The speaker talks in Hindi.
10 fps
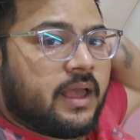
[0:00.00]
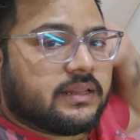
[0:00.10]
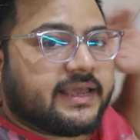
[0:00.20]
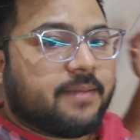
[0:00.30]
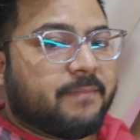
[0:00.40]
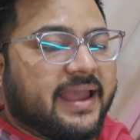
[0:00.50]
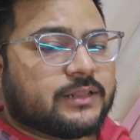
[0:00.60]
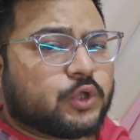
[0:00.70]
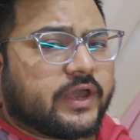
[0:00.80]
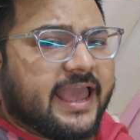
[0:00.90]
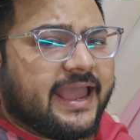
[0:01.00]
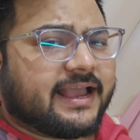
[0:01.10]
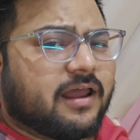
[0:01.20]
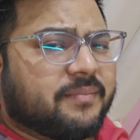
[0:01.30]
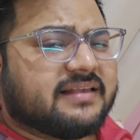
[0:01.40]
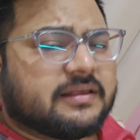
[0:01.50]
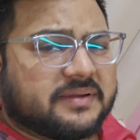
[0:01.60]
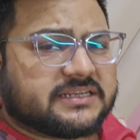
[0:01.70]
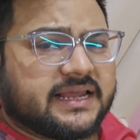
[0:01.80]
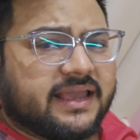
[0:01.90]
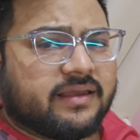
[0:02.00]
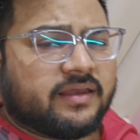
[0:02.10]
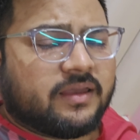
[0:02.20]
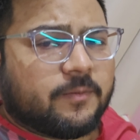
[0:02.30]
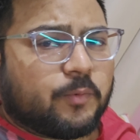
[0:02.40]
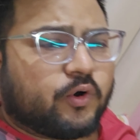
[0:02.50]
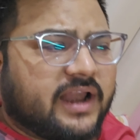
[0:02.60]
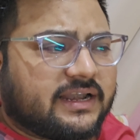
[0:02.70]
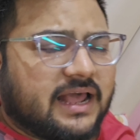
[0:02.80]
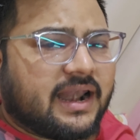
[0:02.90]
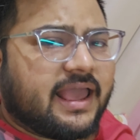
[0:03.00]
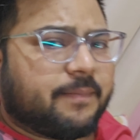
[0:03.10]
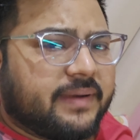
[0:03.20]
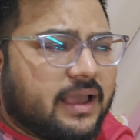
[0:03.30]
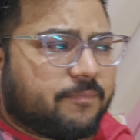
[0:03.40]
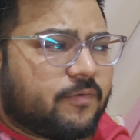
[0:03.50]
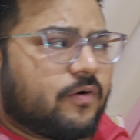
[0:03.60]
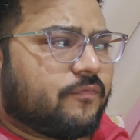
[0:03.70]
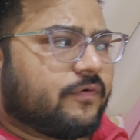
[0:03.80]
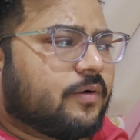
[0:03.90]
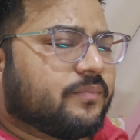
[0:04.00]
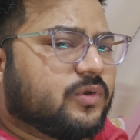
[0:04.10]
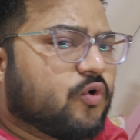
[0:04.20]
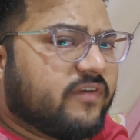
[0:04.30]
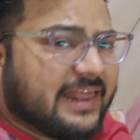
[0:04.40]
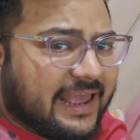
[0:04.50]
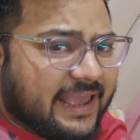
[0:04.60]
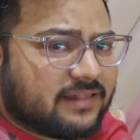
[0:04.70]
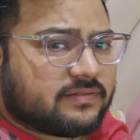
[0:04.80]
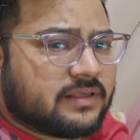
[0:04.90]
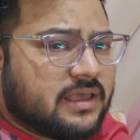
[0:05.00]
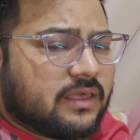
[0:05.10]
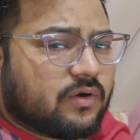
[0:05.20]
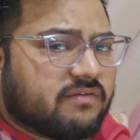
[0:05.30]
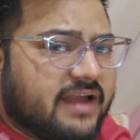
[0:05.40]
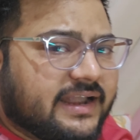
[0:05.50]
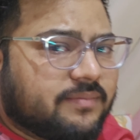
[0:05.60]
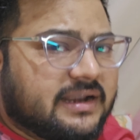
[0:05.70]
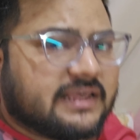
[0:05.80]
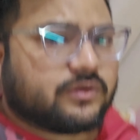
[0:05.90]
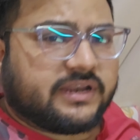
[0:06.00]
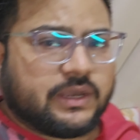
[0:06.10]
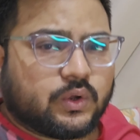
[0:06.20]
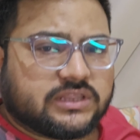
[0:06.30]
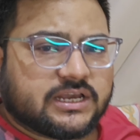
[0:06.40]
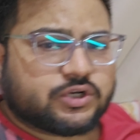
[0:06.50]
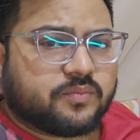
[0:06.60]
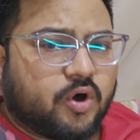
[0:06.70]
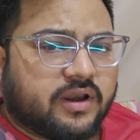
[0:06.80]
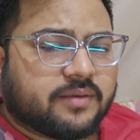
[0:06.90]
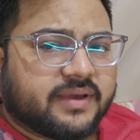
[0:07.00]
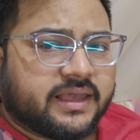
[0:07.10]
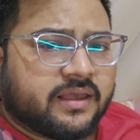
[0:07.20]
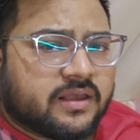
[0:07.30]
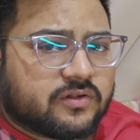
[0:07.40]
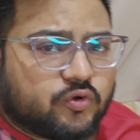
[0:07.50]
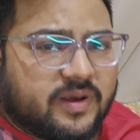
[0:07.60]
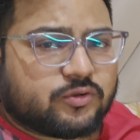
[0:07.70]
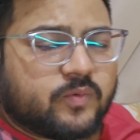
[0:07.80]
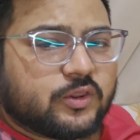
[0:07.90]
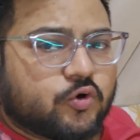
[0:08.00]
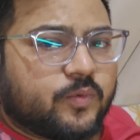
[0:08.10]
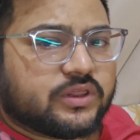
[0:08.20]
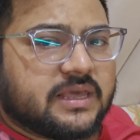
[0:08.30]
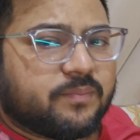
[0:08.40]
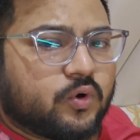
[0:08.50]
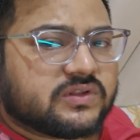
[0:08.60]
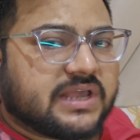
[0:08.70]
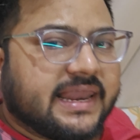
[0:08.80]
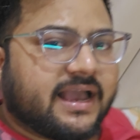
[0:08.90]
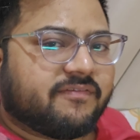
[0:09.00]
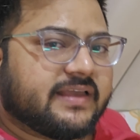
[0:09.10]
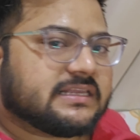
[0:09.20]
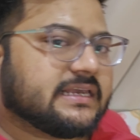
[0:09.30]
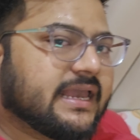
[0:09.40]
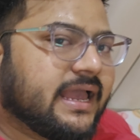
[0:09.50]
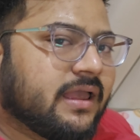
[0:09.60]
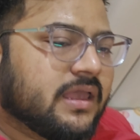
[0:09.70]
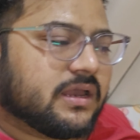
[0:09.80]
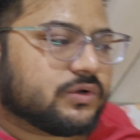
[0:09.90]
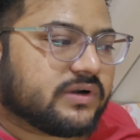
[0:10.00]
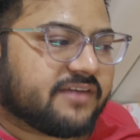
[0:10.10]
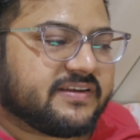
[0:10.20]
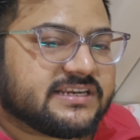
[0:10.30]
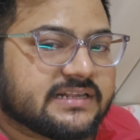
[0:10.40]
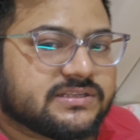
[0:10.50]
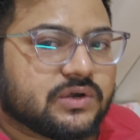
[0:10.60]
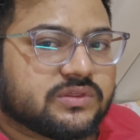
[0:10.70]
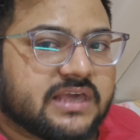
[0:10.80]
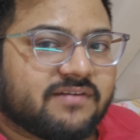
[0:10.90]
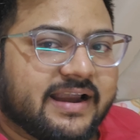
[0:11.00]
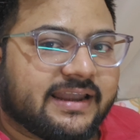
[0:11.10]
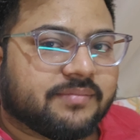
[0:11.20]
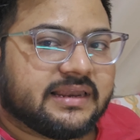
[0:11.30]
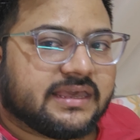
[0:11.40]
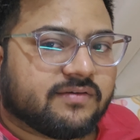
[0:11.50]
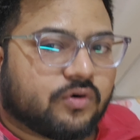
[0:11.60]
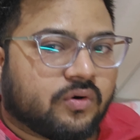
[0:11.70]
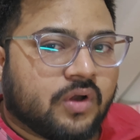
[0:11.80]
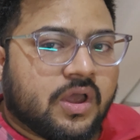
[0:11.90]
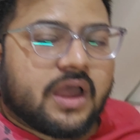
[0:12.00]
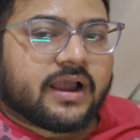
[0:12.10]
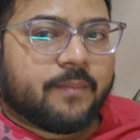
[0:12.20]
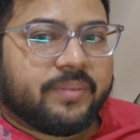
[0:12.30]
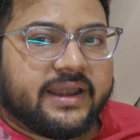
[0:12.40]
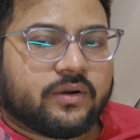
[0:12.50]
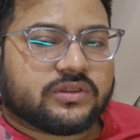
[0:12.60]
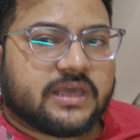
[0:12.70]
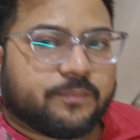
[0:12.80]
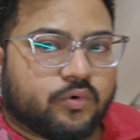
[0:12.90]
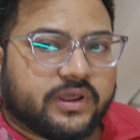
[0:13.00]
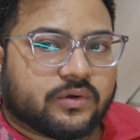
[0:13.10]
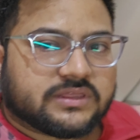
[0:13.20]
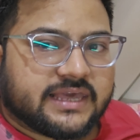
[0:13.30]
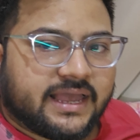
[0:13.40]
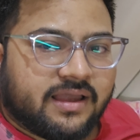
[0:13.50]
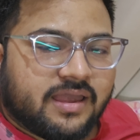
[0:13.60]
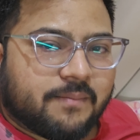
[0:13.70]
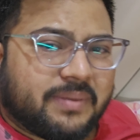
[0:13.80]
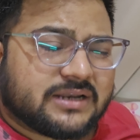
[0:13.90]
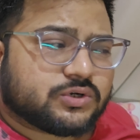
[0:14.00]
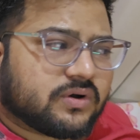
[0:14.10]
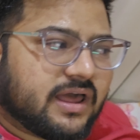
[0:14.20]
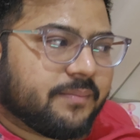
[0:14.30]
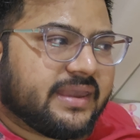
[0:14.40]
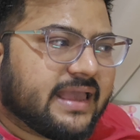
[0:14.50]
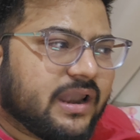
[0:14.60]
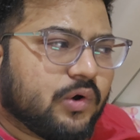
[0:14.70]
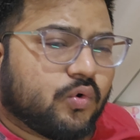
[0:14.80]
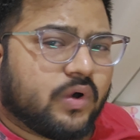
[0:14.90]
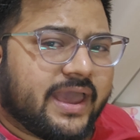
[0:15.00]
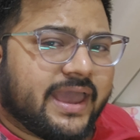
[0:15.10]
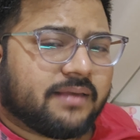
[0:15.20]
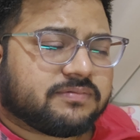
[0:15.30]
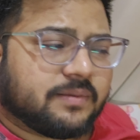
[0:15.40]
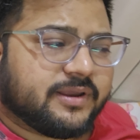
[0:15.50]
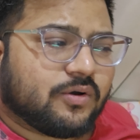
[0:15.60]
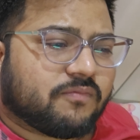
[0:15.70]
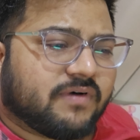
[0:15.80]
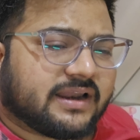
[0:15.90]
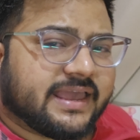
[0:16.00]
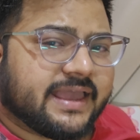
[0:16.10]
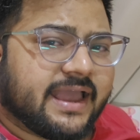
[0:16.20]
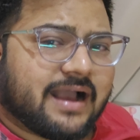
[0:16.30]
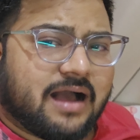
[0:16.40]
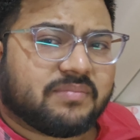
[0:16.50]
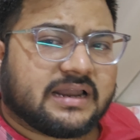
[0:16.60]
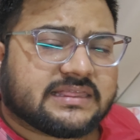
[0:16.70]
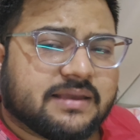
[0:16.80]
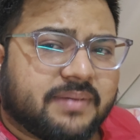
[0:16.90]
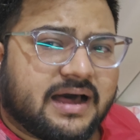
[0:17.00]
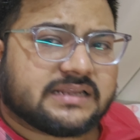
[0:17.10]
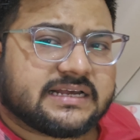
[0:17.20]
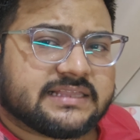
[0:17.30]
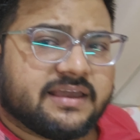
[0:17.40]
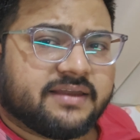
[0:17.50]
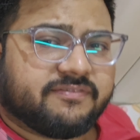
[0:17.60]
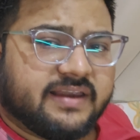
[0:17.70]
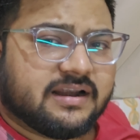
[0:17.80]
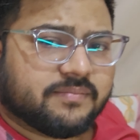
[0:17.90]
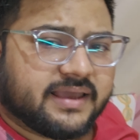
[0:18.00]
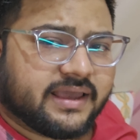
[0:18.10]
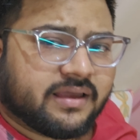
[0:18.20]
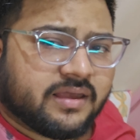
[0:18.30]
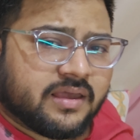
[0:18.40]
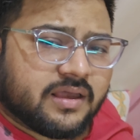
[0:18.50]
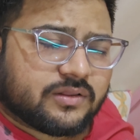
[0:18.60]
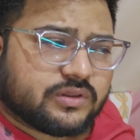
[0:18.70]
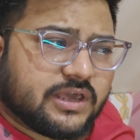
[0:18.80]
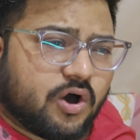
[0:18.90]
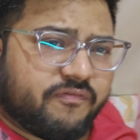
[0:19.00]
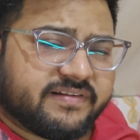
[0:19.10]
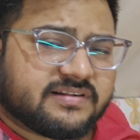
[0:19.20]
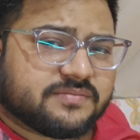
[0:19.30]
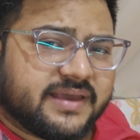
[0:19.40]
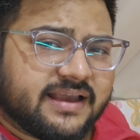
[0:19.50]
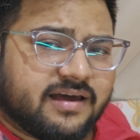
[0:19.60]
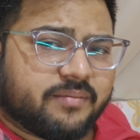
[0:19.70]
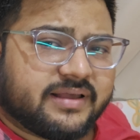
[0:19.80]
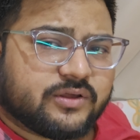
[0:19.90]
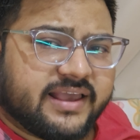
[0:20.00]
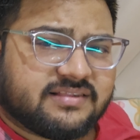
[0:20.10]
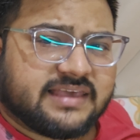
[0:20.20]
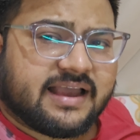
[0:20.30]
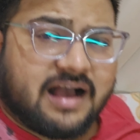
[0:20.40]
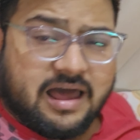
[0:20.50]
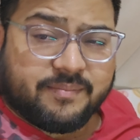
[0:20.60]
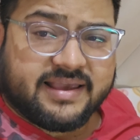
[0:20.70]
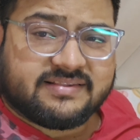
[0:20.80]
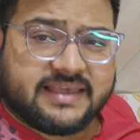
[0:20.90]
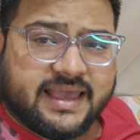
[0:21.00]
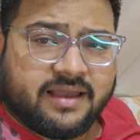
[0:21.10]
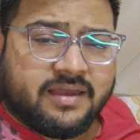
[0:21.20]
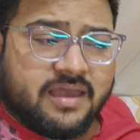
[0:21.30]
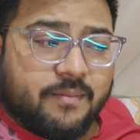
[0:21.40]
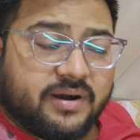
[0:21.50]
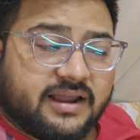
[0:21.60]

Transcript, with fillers: देखिए मेन तो क्या है गर्मी से बचना है प्रोटेक्ट करना है अपने आप को फ्रॉम यूवी रेज क्योंकि वाइटामिन डी तो ठीक होती है जो मॉर्निंग में सुबह सुबह धूप होती है बोन्स के लिए काफी अच्छी है जो डेफिशिएंसी होती है वाइटामिन की वो कंप्लीट होती है पूरी होती है बट जो गर्मी है लू है सभी लोग वर्किंग है काम करते हैं बाहर जाते हैं फील्ड में तो देखिए ऑफिस में घर में तो एसी है कार में एसी है बट